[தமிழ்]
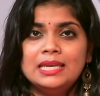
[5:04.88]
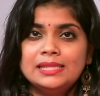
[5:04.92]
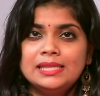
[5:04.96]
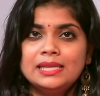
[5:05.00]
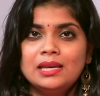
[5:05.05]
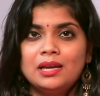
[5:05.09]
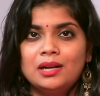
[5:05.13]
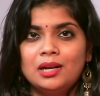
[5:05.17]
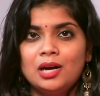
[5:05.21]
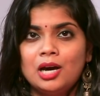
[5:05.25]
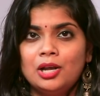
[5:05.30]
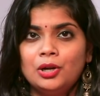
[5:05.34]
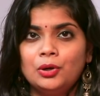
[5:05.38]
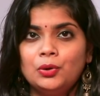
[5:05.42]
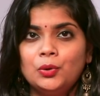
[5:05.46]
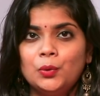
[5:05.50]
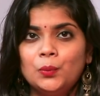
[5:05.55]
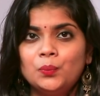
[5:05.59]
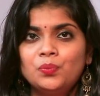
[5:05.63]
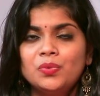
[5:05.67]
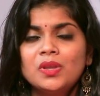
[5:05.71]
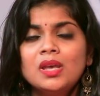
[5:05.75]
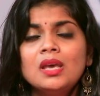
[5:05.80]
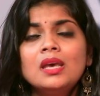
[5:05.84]
ஈஸியராக
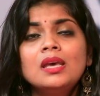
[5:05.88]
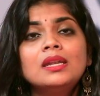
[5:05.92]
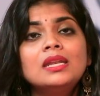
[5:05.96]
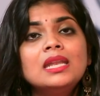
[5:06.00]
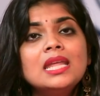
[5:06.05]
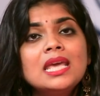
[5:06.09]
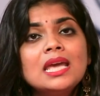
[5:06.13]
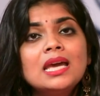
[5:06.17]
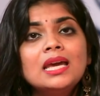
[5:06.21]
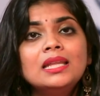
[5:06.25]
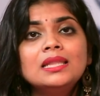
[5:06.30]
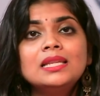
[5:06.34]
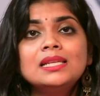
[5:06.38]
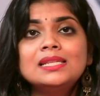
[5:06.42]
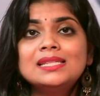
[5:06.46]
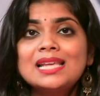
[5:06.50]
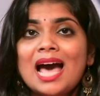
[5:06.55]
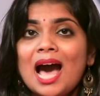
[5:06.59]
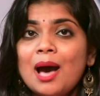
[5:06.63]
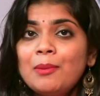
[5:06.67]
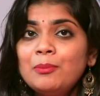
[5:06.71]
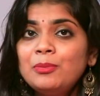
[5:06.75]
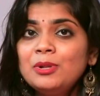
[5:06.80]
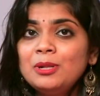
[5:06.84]
இருக்கும் நீங்கள் அந்த
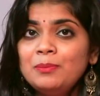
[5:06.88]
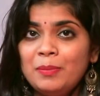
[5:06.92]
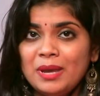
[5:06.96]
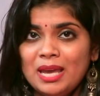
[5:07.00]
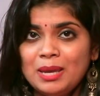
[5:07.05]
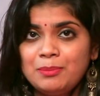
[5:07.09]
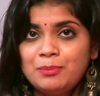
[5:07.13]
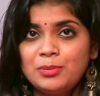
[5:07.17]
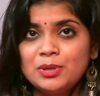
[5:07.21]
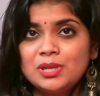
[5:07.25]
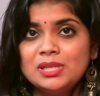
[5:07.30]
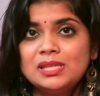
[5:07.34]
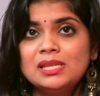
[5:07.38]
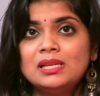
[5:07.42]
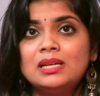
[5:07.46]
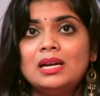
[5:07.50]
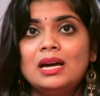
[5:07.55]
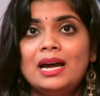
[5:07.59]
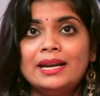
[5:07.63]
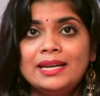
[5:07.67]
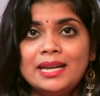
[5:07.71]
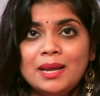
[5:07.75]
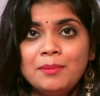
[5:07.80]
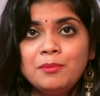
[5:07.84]
சாம்பிள் பேப்பர்ஸை
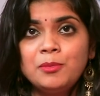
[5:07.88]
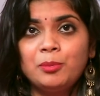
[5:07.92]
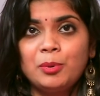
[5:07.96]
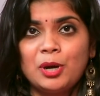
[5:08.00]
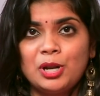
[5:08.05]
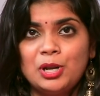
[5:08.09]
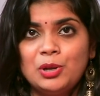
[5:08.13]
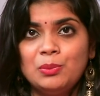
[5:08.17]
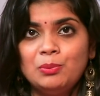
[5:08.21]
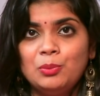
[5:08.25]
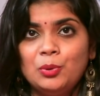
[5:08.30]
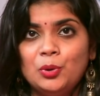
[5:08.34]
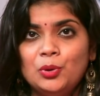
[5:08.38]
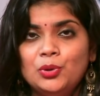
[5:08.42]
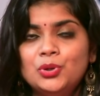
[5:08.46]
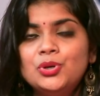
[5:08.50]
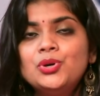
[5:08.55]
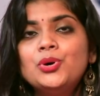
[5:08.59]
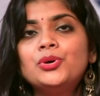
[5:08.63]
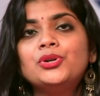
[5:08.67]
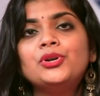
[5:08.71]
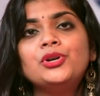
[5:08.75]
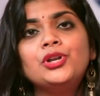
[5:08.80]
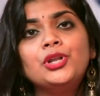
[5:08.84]
அட்டெம்ப்ட் பண்ணும்போது
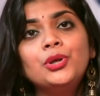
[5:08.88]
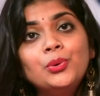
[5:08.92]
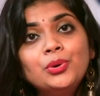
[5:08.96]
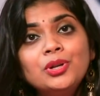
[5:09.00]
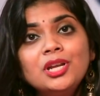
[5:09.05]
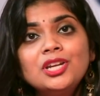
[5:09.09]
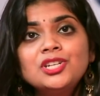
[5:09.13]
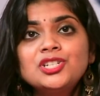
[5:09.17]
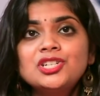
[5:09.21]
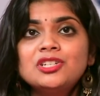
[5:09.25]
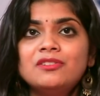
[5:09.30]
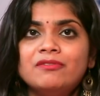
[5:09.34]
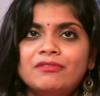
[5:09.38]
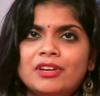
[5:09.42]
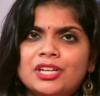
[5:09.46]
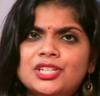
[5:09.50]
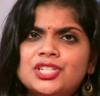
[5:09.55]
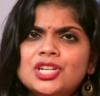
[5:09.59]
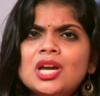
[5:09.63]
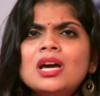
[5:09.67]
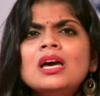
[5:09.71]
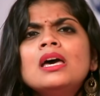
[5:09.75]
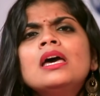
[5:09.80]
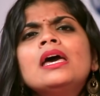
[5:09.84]
ஒரு டியூரேஷன்
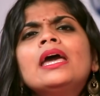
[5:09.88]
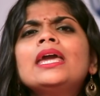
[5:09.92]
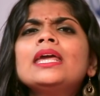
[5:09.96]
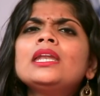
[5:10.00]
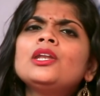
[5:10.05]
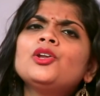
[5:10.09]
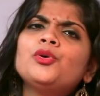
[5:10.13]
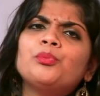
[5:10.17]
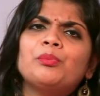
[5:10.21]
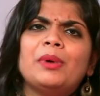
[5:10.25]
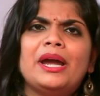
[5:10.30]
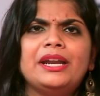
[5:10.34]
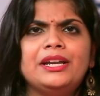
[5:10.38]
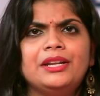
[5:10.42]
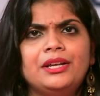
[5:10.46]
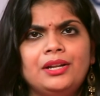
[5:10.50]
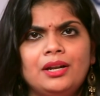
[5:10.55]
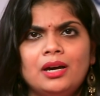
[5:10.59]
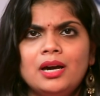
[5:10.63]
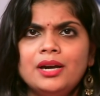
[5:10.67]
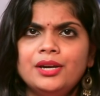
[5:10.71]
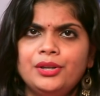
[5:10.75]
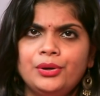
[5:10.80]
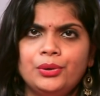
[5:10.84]
வச்சா இன்னும்
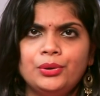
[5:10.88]
பெட்டராக